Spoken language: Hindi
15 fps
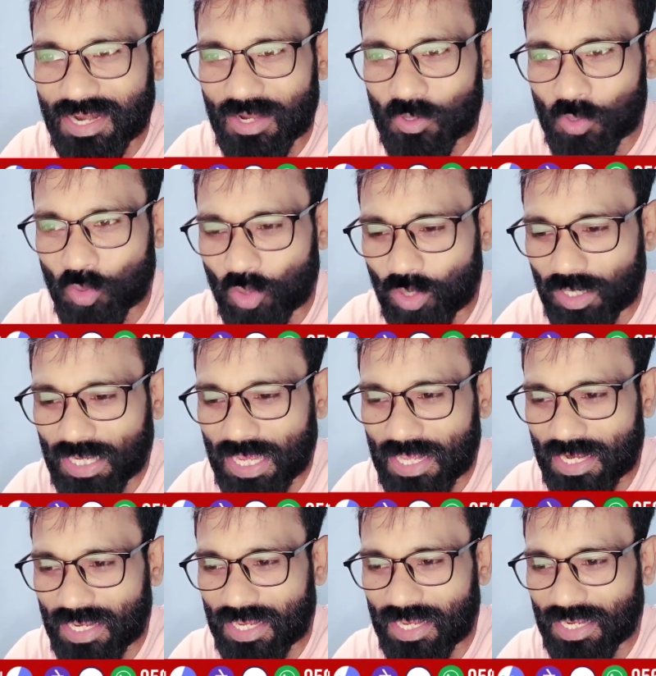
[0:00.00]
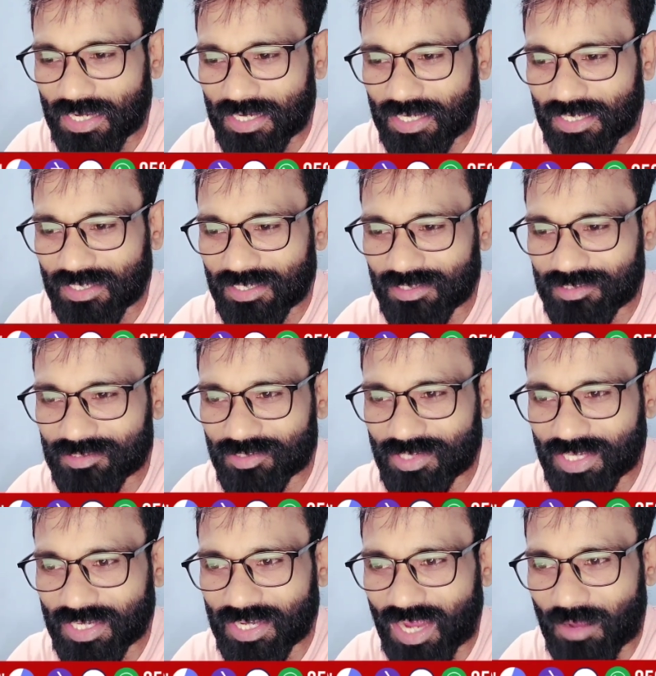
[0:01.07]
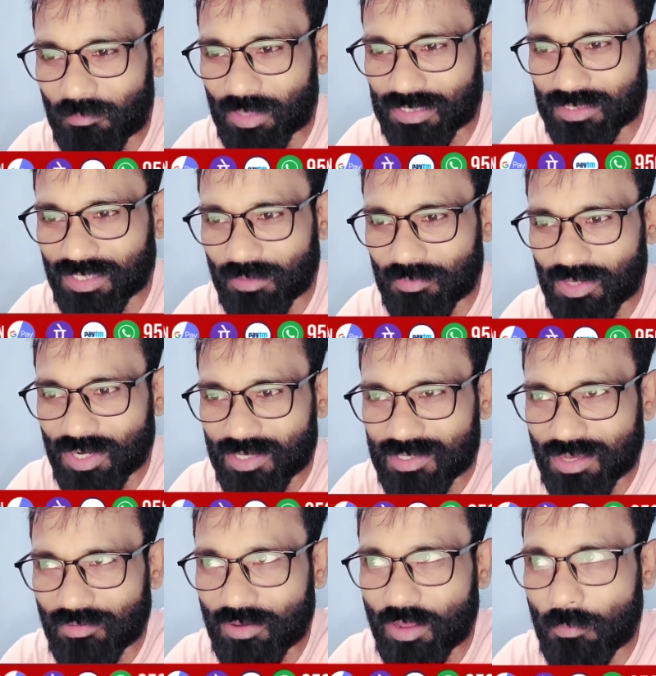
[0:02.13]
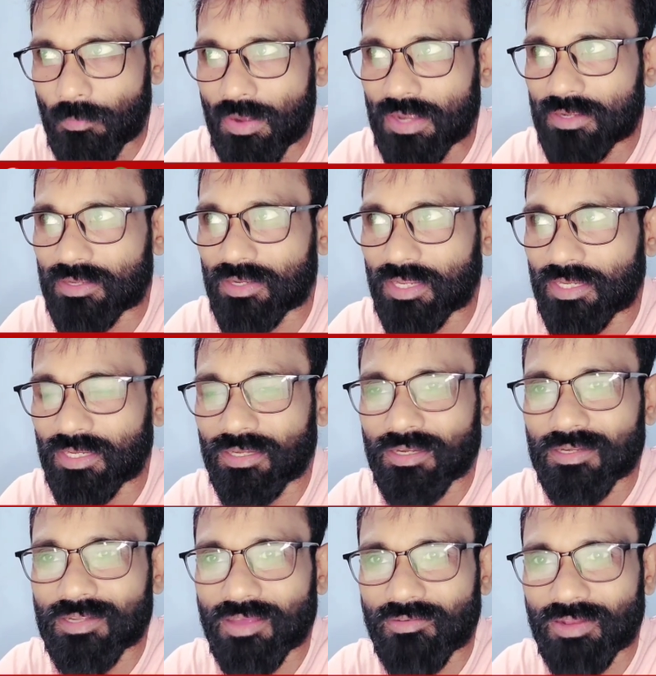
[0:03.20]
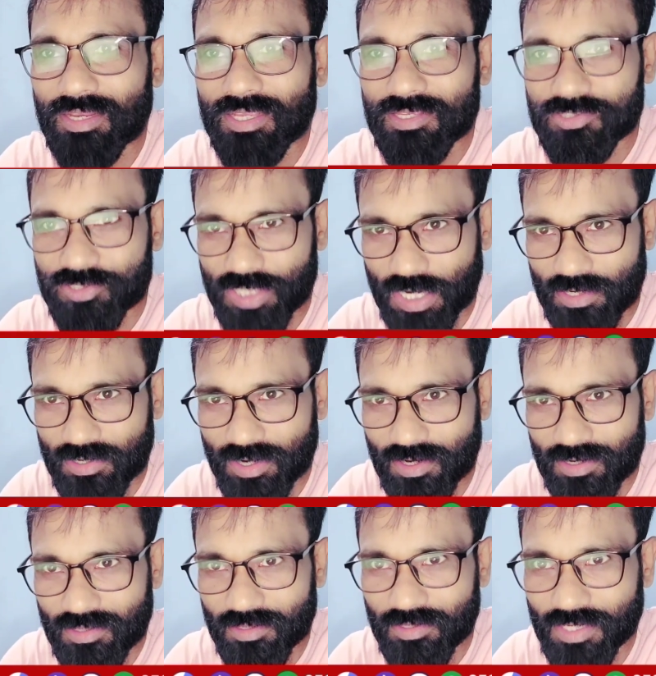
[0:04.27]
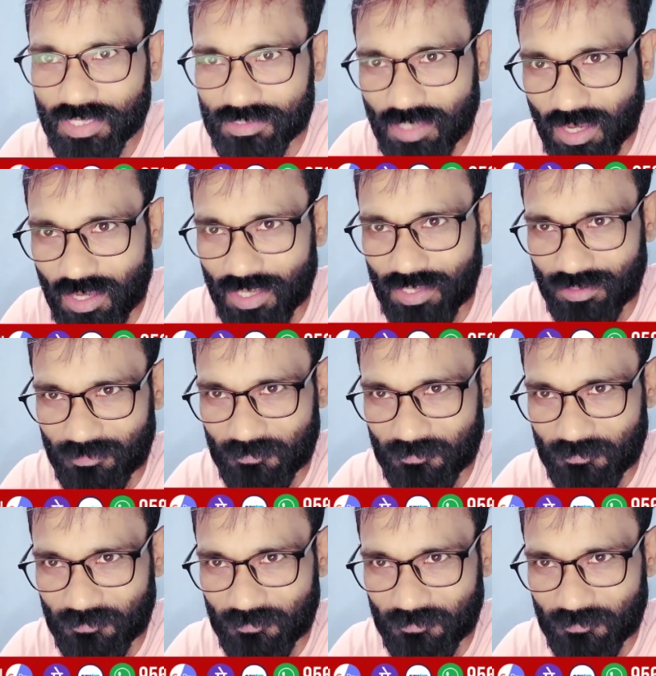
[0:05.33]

लोग कह रहे हैं कि इस डी का मतलब डेवलपमेंट नहीं डबल स्टैंडर्ड नेता है